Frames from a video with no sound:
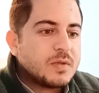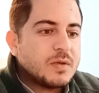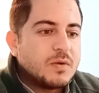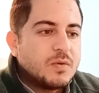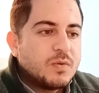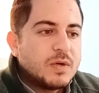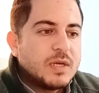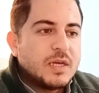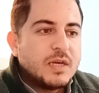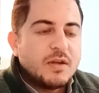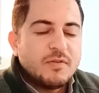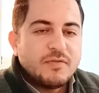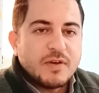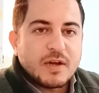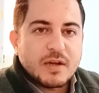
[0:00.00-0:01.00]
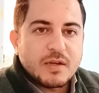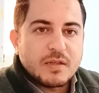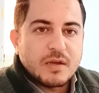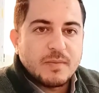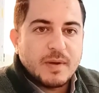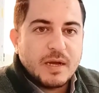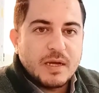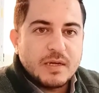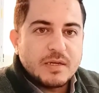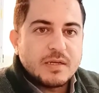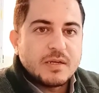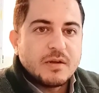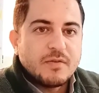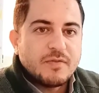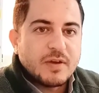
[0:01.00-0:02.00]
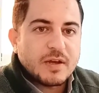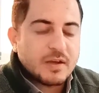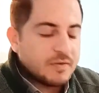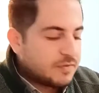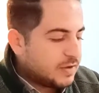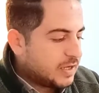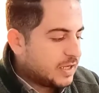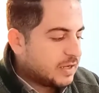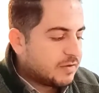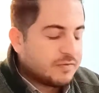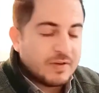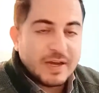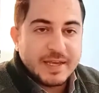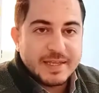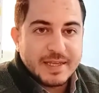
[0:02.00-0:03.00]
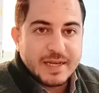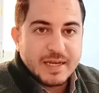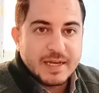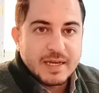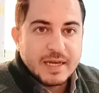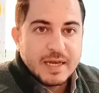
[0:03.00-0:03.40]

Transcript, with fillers: وايه الفرق طبعا الفرق في الفايده